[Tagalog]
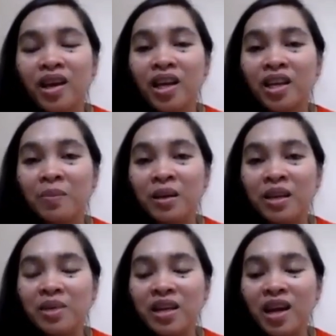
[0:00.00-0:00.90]
hindi
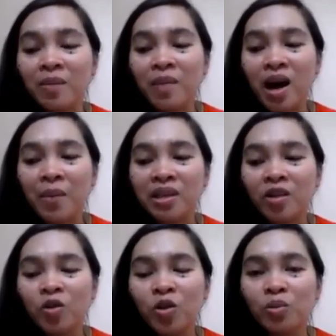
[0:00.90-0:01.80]
binibigyan ng mga
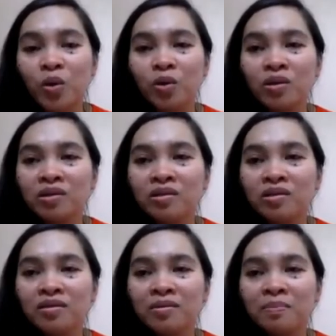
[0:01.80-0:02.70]
pasalubong,
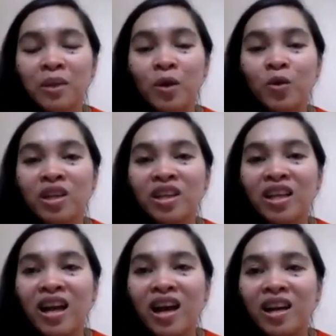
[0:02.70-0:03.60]
pero di
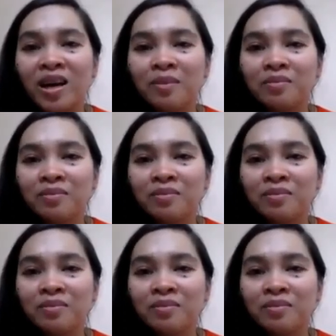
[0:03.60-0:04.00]
nila alam,